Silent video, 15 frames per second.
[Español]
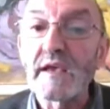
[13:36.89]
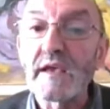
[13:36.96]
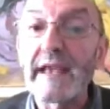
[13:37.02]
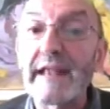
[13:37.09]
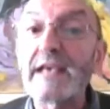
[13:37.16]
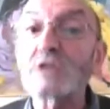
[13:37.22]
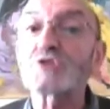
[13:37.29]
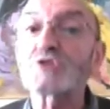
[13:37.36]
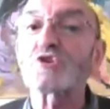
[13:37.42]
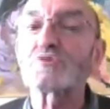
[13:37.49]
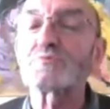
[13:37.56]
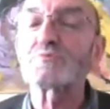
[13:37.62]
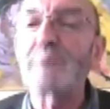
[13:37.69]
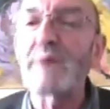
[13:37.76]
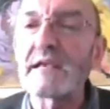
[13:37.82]
en esos
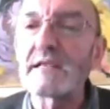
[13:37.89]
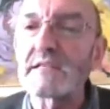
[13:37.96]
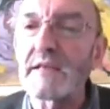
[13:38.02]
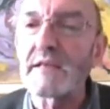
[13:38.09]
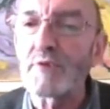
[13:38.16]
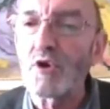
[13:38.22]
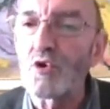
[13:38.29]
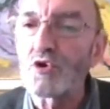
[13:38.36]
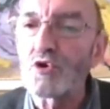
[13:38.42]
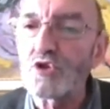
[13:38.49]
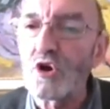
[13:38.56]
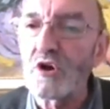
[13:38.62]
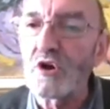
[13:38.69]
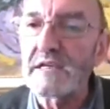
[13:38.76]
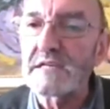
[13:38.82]
20
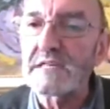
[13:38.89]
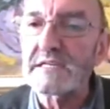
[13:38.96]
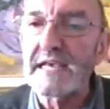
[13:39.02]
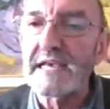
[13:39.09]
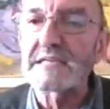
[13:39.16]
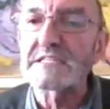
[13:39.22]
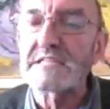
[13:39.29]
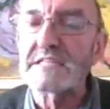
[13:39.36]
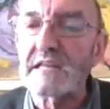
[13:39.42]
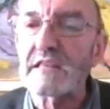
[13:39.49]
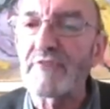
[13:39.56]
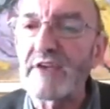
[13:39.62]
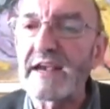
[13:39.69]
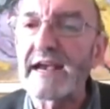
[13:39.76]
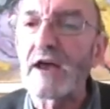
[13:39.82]
productores que han
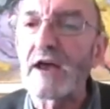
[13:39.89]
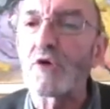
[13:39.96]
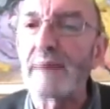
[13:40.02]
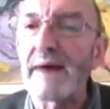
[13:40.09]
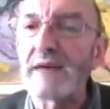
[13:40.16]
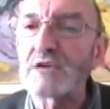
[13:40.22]
certificado maíz